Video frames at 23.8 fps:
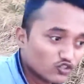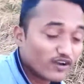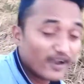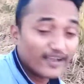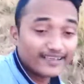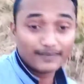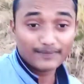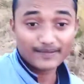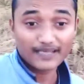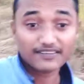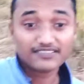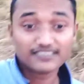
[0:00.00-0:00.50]
तो
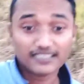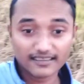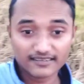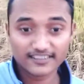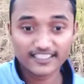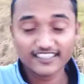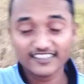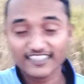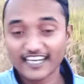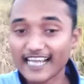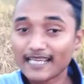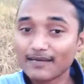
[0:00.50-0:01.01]
गाइस अभी हम
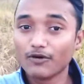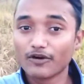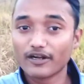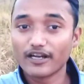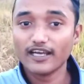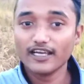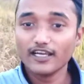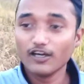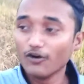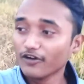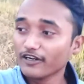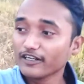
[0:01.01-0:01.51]
चलते हैं टाइम
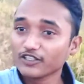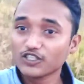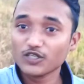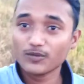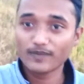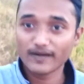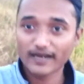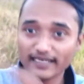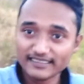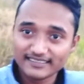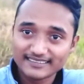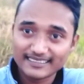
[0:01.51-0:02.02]
हो रहा है और इनको